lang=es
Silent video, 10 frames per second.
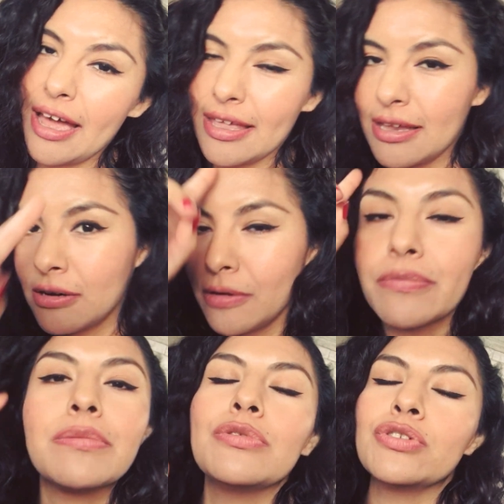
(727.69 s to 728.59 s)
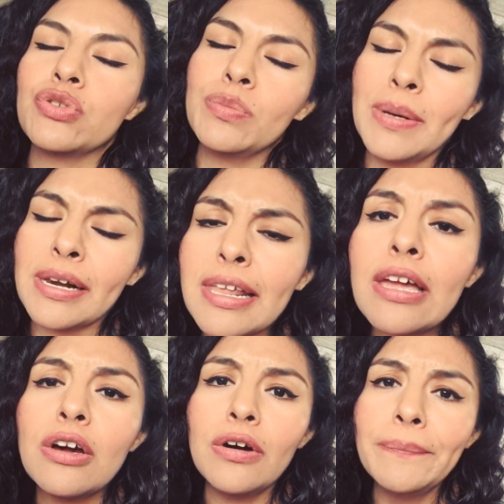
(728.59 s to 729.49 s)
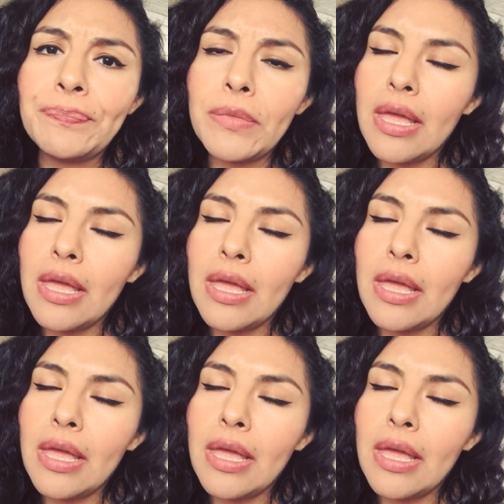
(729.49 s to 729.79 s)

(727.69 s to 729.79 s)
ayer comimos súper rico,